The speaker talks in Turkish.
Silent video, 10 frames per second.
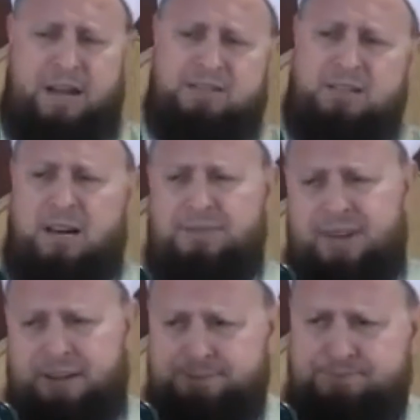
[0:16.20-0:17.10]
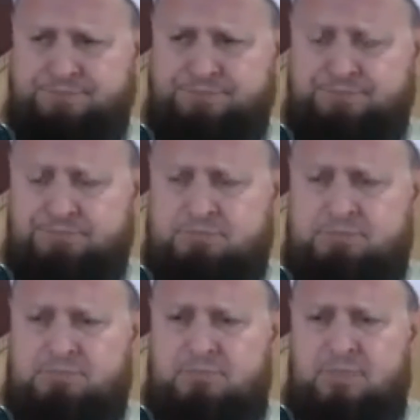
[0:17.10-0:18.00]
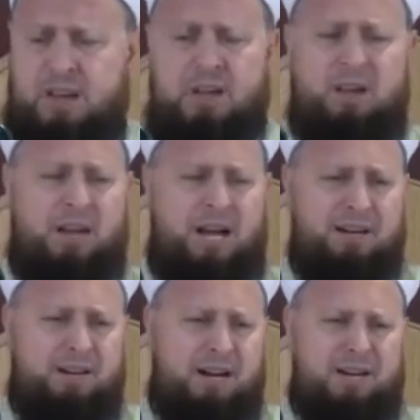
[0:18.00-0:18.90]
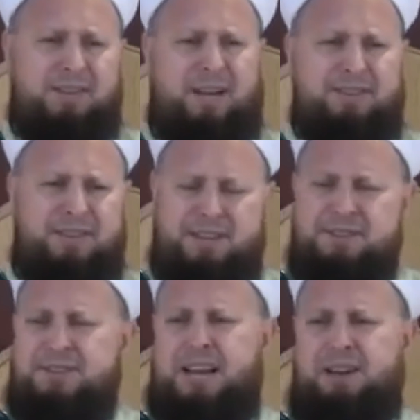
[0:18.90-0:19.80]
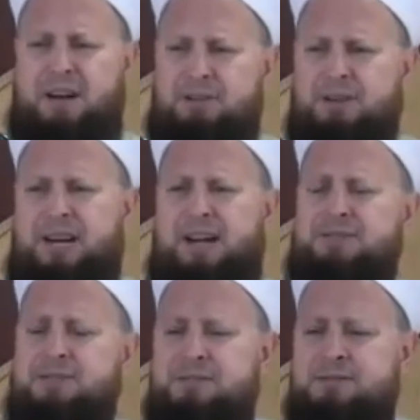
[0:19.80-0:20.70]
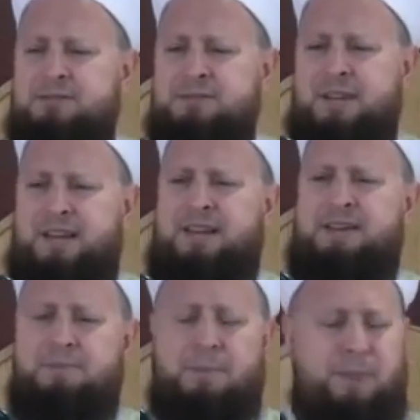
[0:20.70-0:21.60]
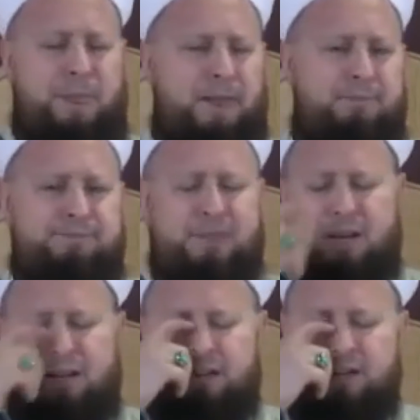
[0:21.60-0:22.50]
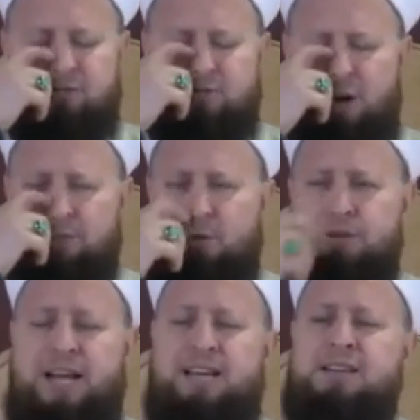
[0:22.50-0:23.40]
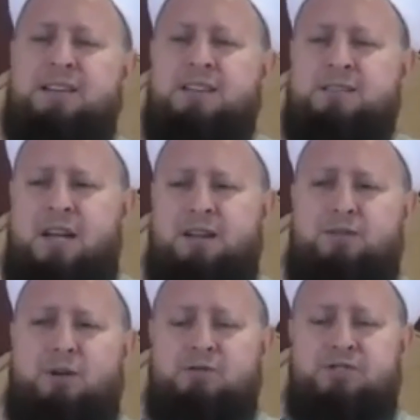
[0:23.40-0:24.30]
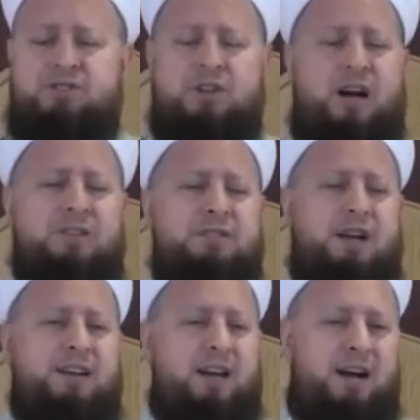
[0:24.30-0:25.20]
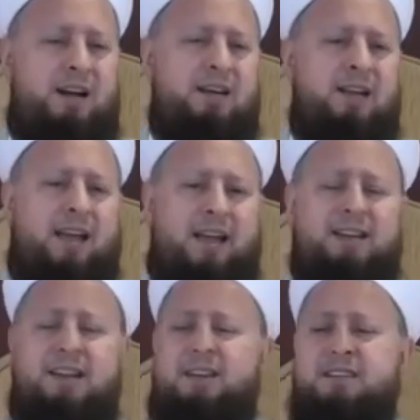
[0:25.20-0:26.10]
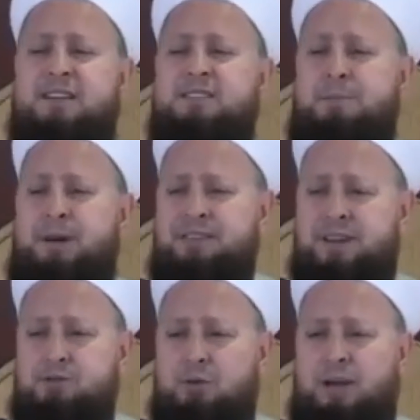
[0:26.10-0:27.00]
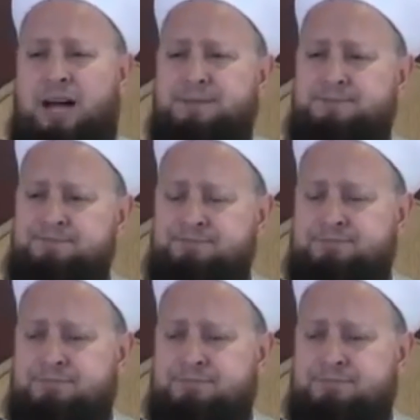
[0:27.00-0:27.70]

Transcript: Her taraftan. Yani karadan, denizden, havadan. He? Son model teknolojik cihazlarıyla ellerinde sapan taşı olan